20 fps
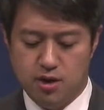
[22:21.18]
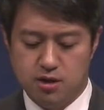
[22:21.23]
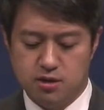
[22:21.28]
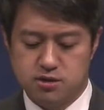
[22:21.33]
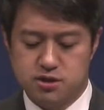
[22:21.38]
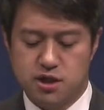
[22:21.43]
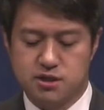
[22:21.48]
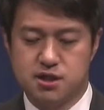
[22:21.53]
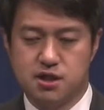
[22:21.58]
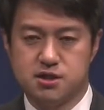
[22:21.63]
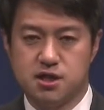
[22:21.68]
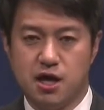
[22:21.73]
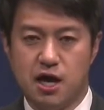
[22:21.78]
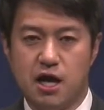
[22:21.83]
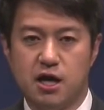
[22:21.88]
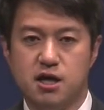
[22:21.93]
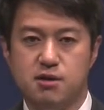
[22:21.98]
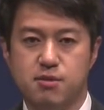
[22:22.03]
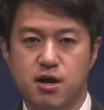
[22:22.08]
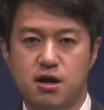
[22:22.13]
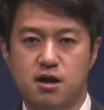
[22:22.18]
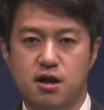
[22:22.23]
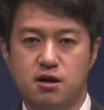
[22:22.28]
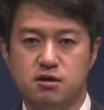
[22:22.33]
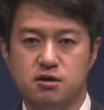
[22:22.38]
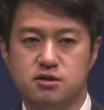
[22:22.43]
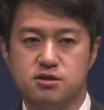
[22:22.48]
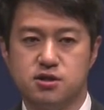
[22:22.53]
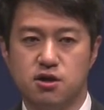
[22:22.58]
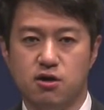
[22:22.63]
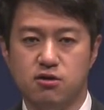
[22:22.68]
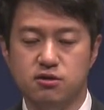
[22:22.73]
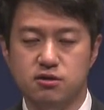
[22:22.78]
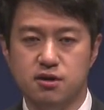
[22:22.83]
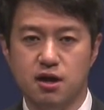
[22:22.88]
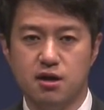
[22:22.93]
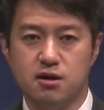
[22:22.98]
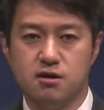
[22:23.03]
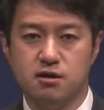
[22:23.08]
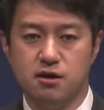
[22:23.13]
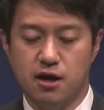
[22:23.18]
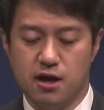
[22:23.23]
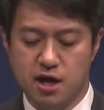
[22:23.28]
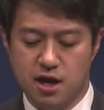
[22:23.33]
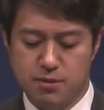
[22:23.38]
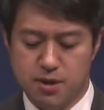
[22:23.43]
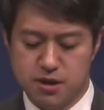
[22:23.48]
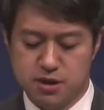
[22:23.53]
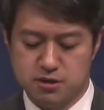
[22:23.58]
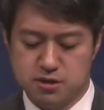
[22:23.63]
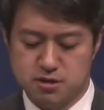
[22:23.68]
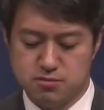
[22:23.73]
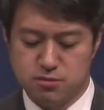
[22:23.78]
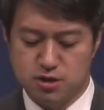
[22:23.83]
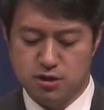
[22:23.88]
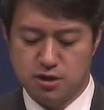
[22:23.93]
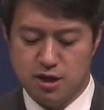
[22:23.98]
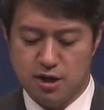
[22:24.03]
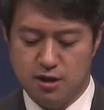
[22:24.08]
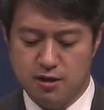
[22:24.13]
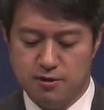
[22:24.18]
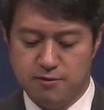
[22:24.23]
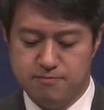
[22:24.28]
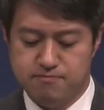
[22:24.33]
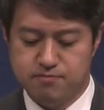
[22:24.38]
제사장 아히멜렉은 선택을 해야만 했습니다.